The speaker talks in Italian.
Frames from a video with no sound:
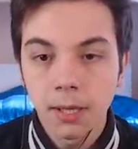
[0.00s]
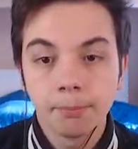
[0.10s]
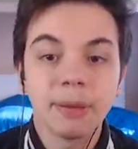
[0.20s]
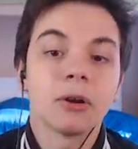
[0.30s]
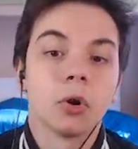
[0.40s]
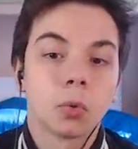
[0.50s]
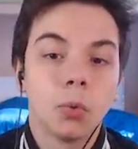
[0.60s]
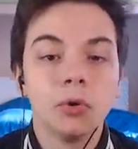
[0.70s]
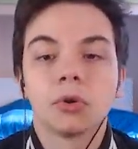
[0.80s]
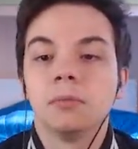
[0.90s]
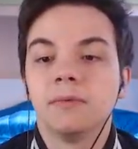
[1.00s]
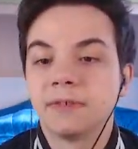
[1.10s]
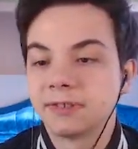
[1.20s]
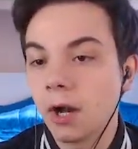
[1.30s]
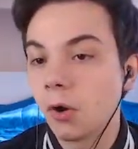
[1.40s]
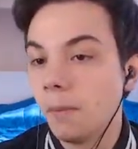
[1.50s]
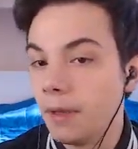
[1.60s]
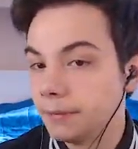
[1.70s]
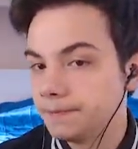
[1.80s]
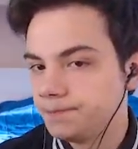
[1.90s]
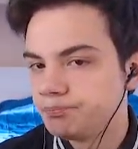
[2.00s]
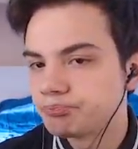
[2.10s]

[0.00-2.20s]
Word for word: Però, quello che mi fa strano a me...